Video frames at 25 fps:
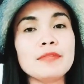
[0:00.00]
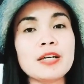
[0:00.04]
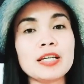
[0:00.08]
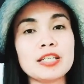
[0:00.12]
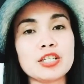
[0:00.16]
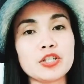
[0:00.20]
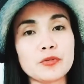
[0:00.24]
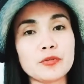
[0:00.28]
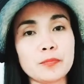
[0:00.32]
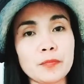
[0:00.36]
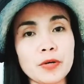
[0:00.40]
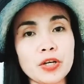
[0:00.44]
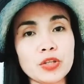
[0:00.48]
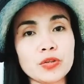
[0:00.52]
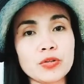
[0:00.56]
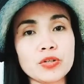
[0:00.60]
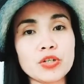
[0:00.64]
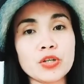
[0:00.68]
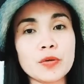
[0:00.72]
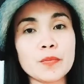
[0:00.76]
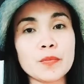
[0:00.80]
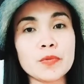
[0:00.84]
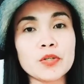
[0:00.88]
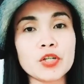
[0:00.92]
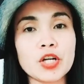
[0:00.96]
It's free to
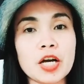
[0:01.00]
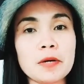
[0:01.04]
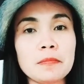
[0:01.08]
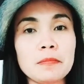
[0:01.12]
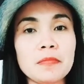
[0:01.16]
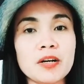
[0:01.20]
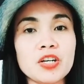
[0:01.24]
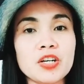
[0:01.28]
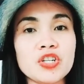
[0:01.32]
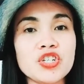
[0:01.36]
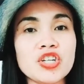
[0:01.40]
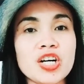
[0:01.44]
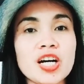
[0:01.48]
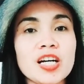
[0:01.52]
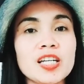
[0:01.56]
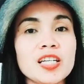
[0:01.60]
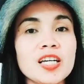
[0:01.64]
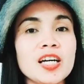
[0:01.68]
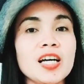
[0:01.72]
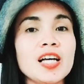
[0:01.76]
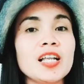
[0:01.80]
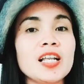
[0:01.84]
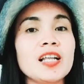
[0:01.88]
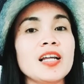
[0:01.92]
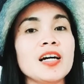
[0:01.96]
subscribe my channel.